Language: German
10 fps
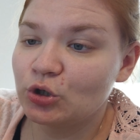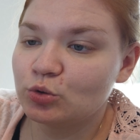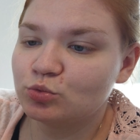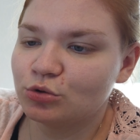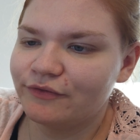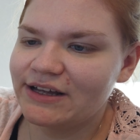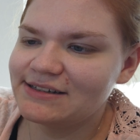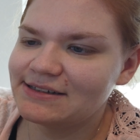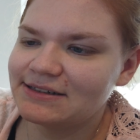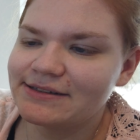weiß
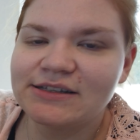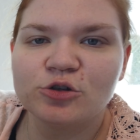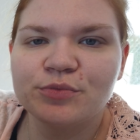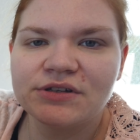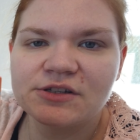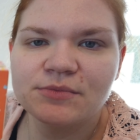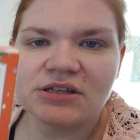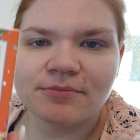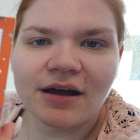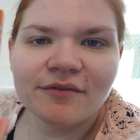ich jetzt nicht, ob ich das mit ihm
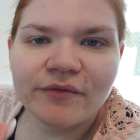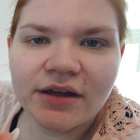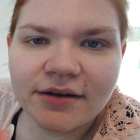machen werde,